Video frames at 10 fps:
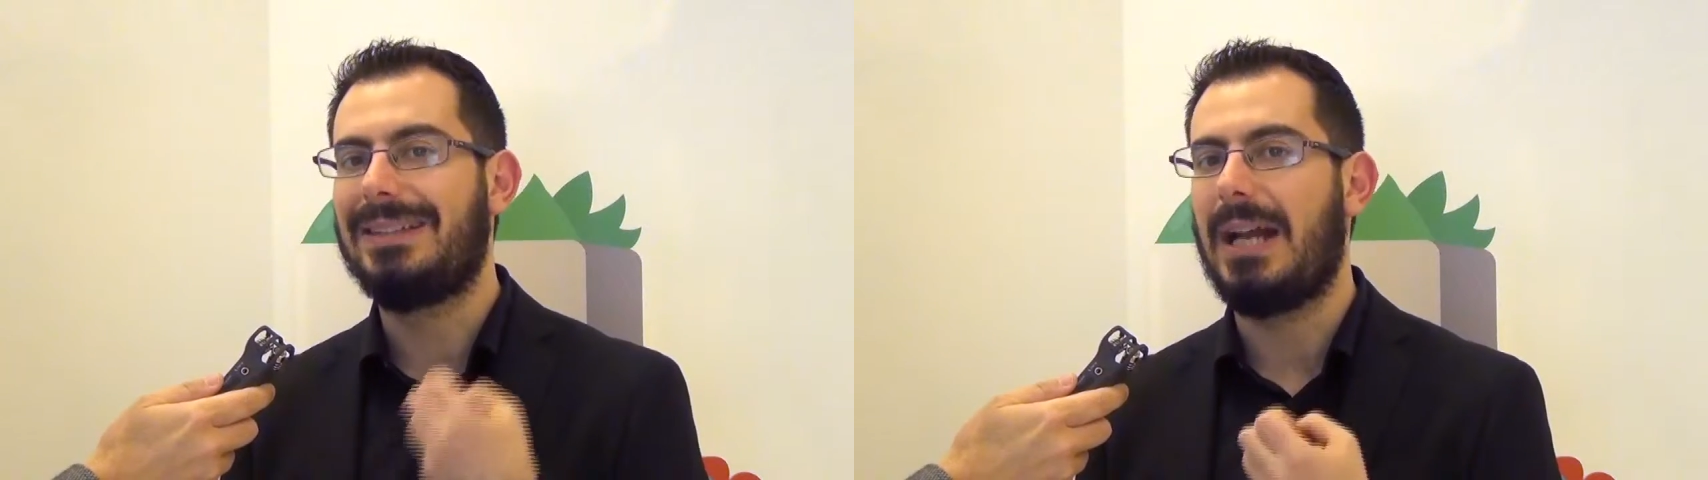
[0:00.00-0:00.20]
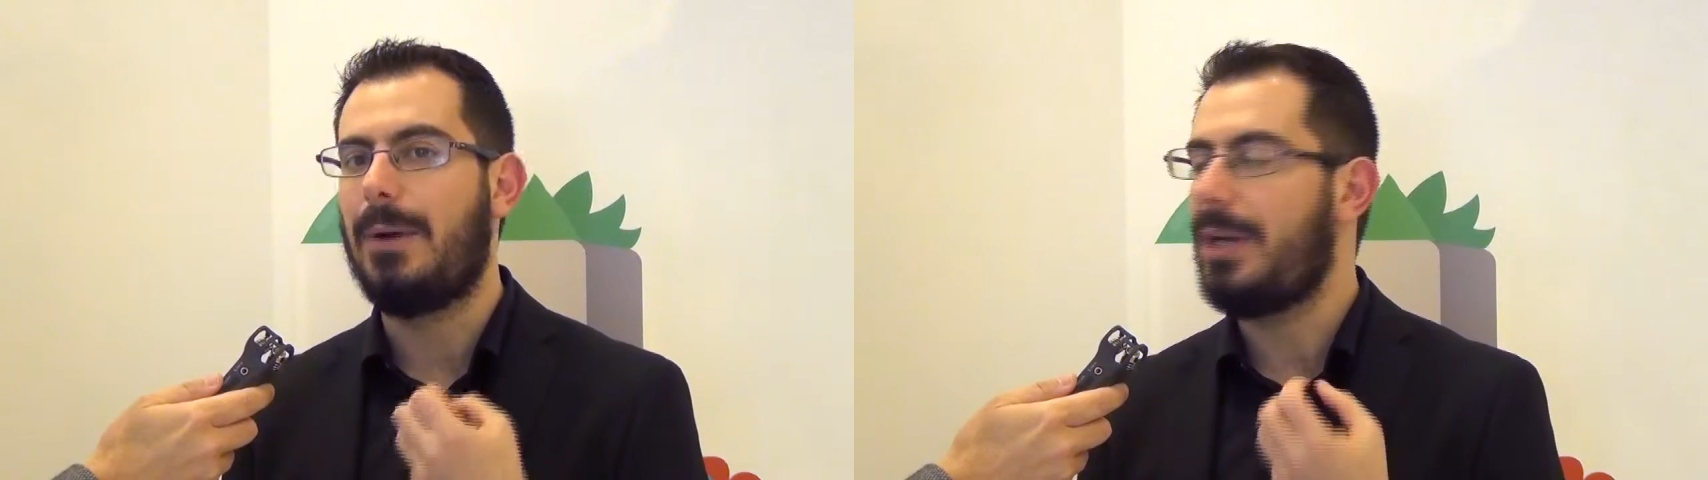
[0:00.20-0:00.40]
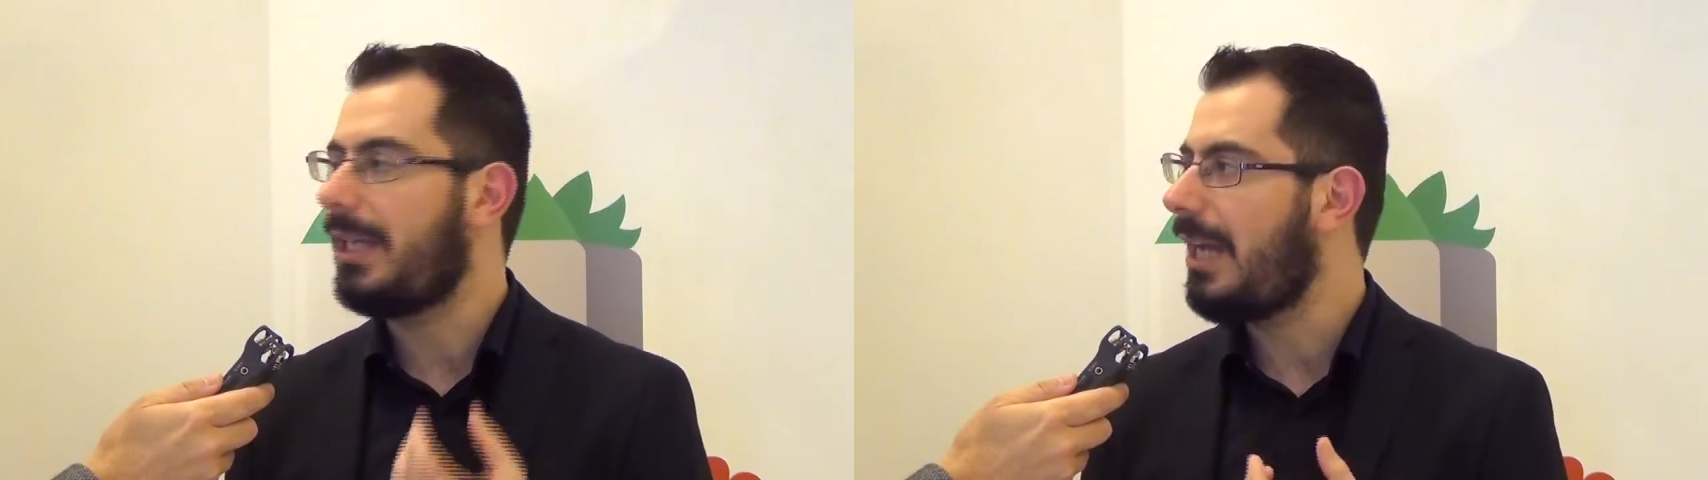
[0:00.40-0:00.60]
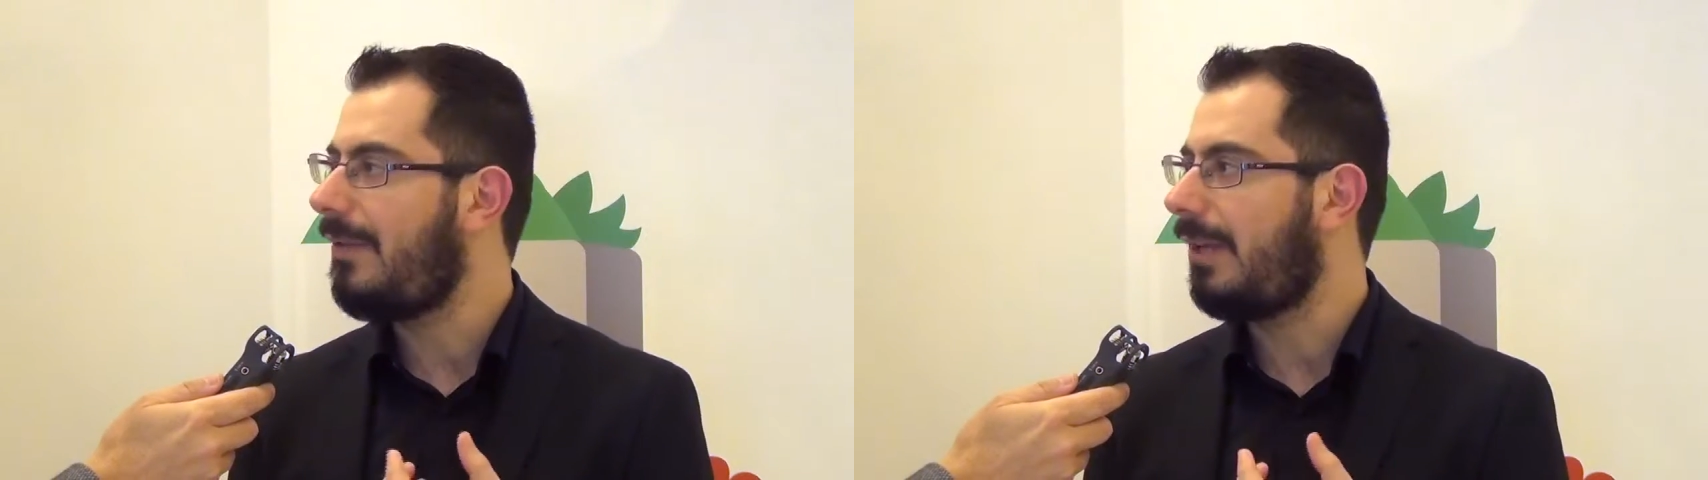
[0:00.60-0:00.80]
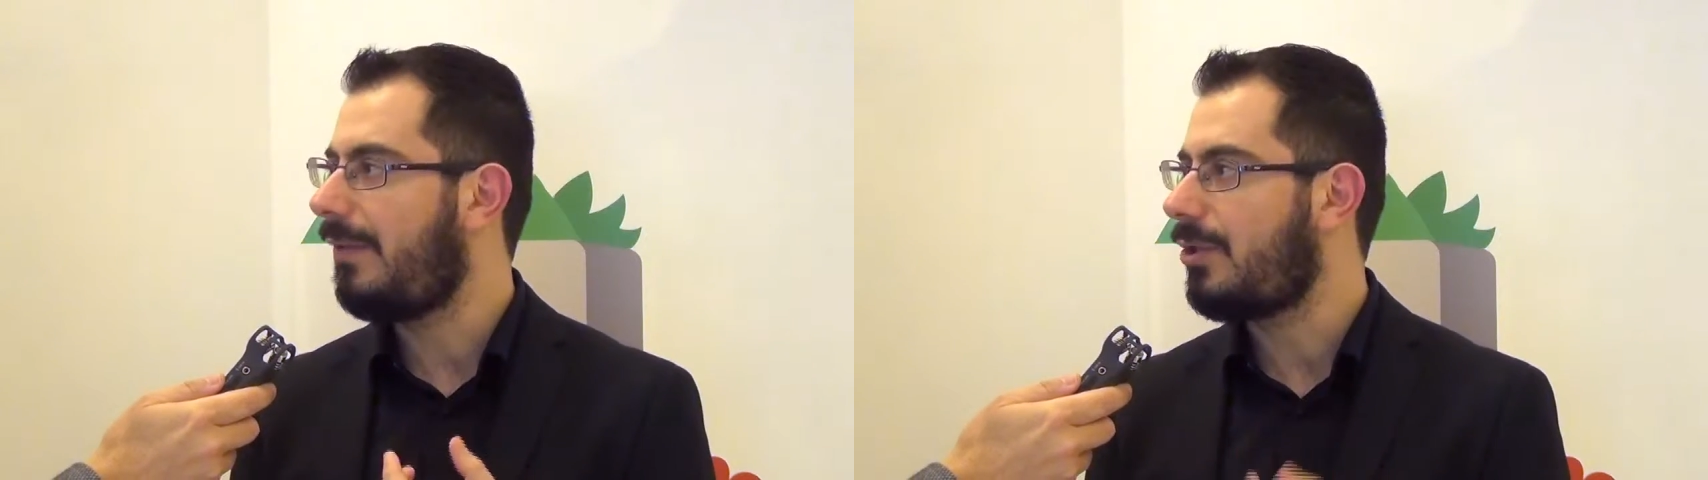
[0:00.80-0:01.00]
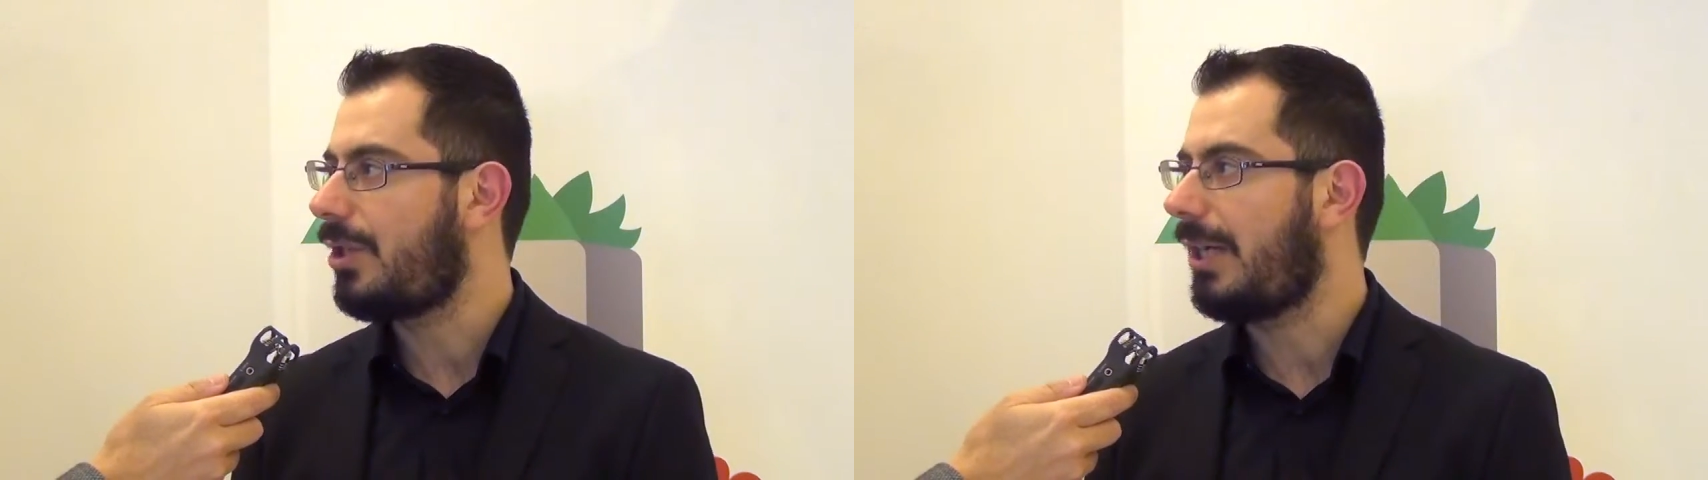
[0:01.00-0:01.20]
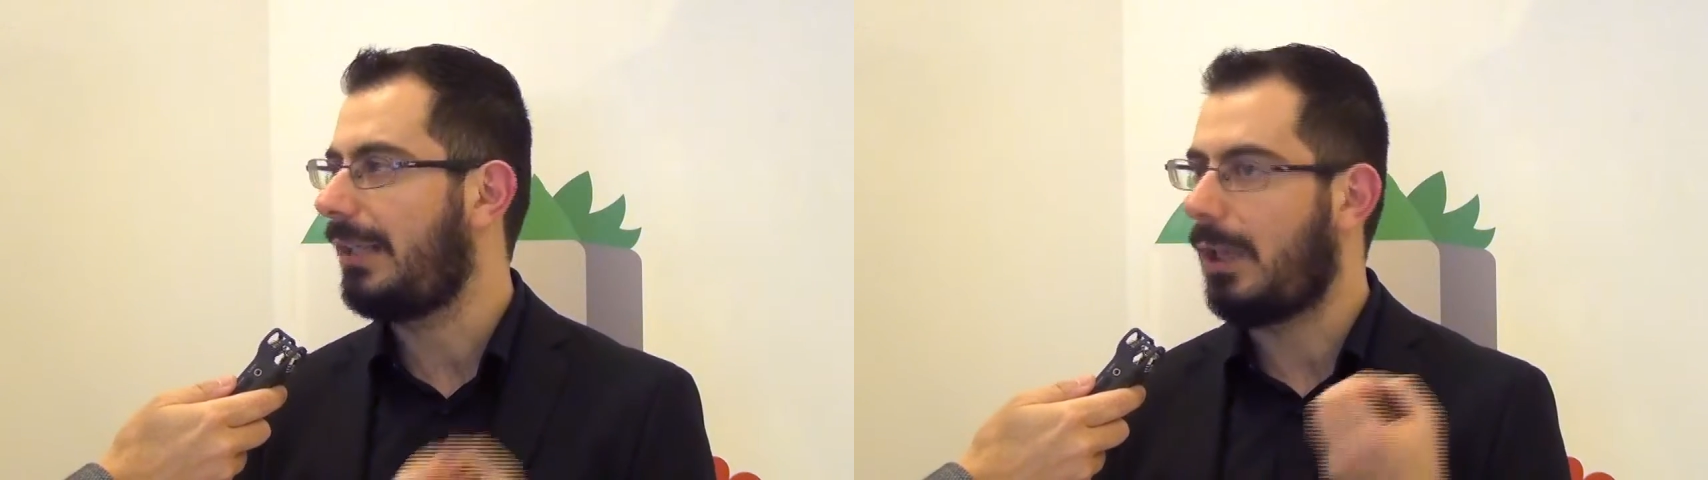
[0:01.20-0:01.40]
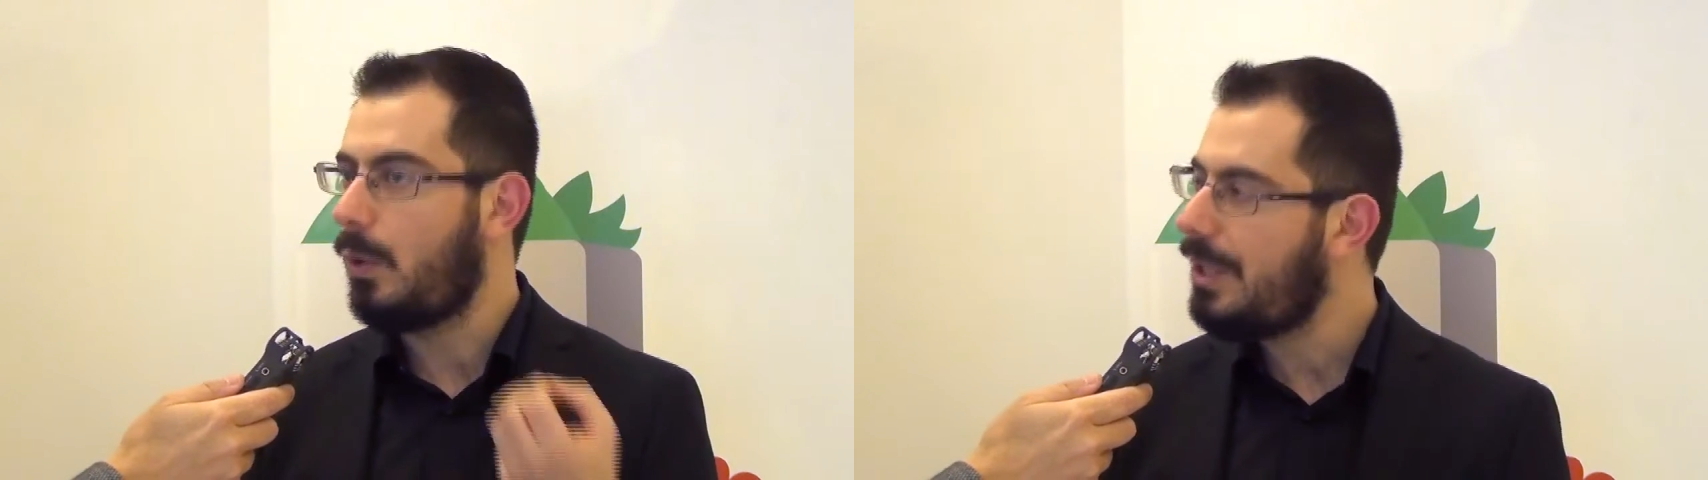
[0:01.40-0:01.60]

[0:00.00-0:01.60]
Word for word: tra una chiave che viene cercata